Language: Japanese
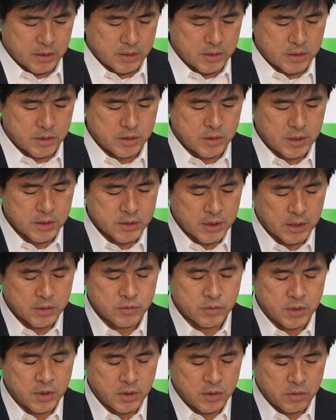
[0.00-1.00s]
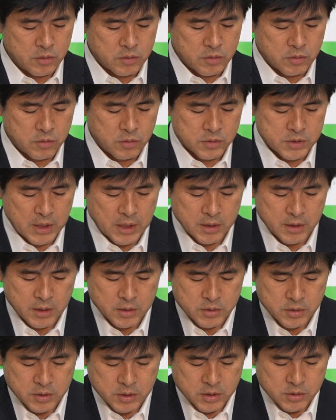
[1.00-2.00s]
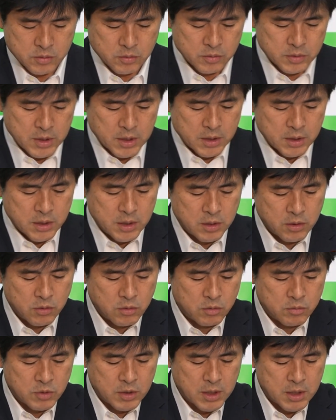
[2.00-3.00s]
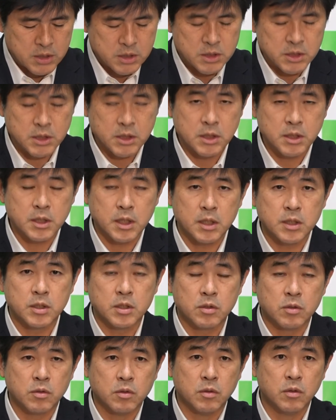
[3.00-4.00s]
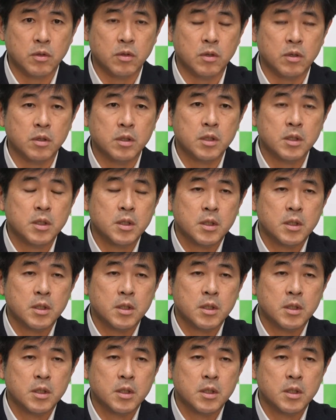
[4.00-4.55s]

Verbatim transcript: 実は昨年のその3月にその年金業務監視委員会というのを、